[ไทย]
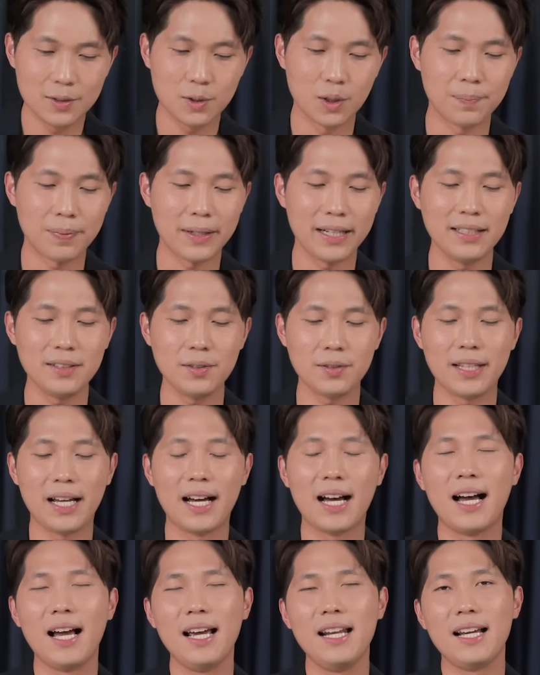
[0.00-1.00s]
ส่วนประเด็นสุด
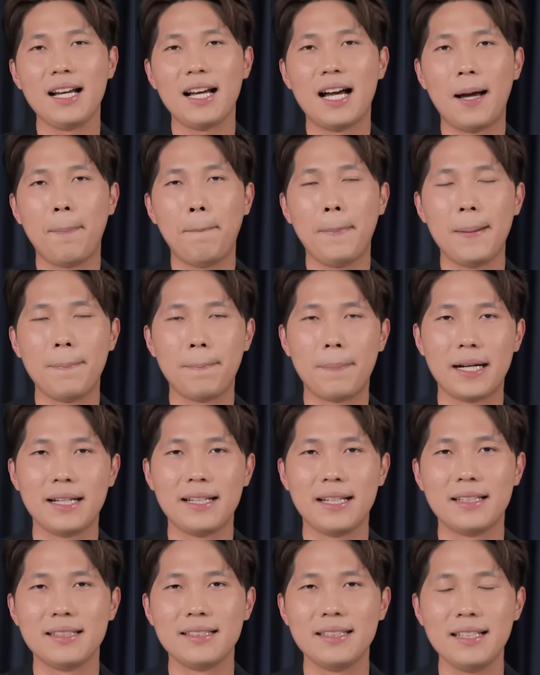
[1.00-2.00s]
ท้ายนะครับเป็นป
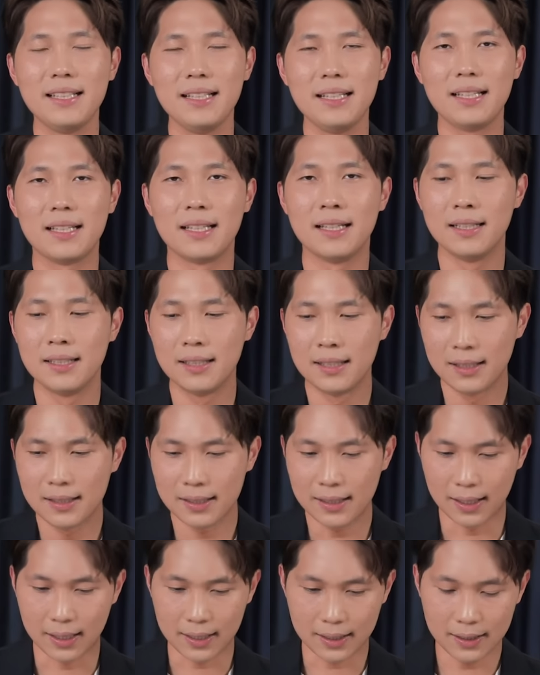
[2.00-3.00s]
ระเด็นที่
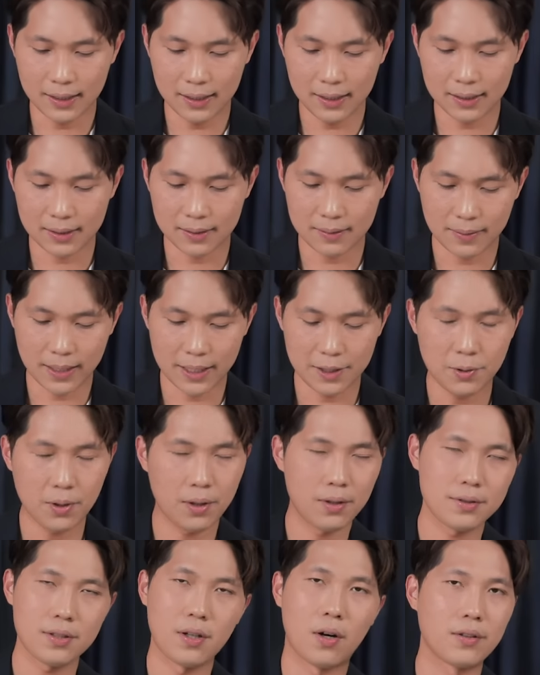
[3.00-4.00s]
เกิดขึ้นใน
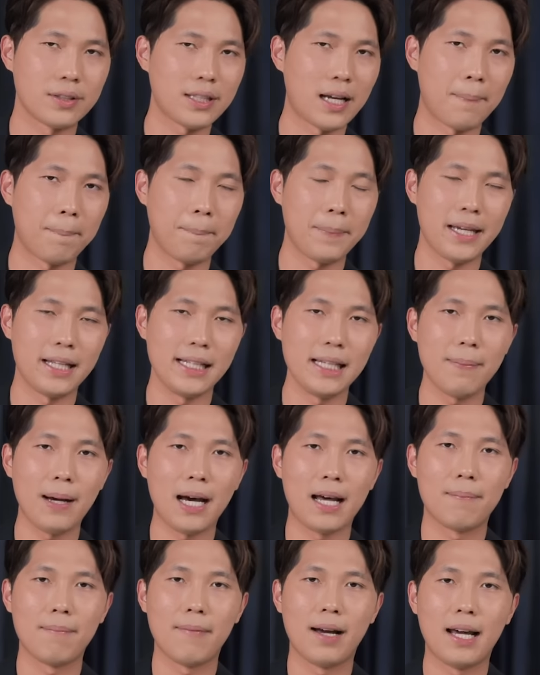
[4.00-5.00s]
ช่วง 2-3 ปีที่
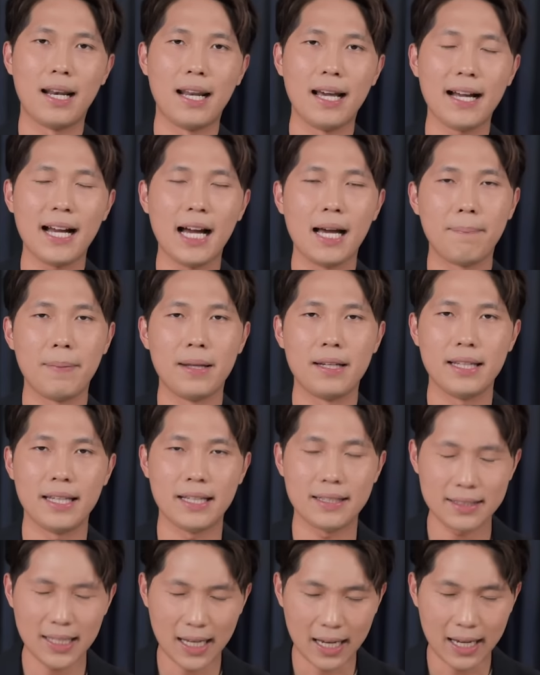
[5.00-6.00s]
ผ่านมาและกลายเป็น
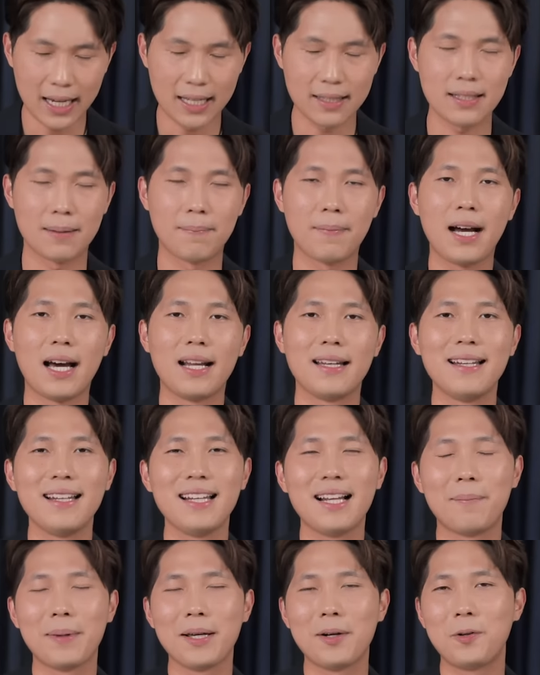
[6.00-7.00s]
อีกสาเหตุสำคัญ
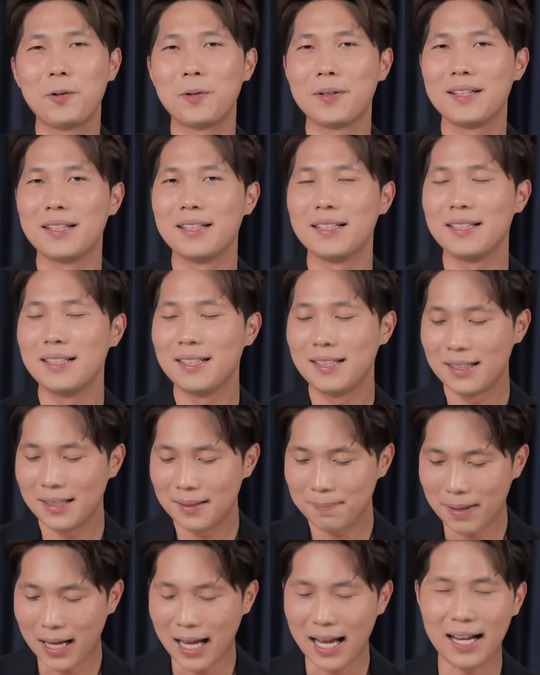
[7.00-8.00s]
ที่ทำให้คน
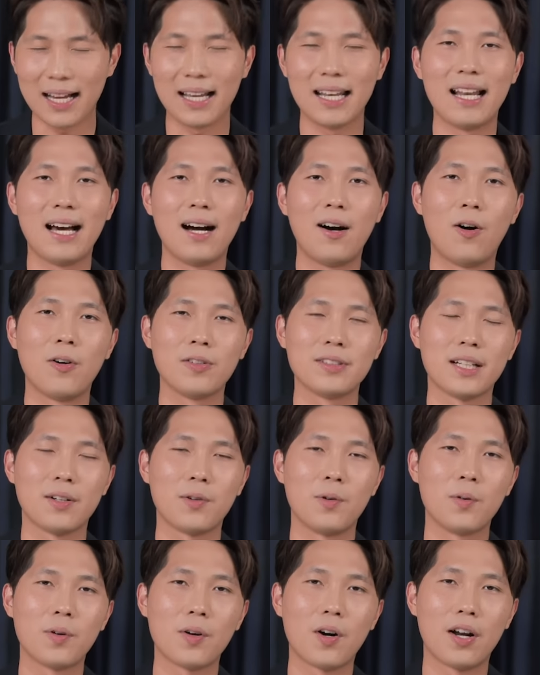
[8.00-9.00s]
พากันลาออกจา
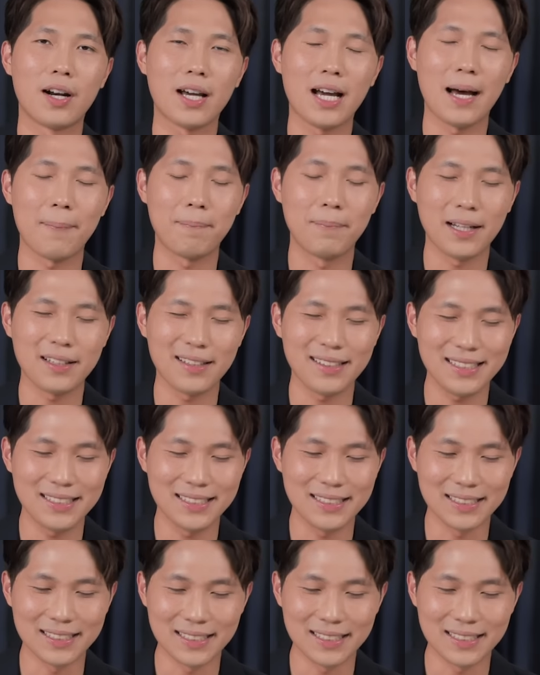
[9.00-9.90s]
กองค์กรครับนั่นก็คื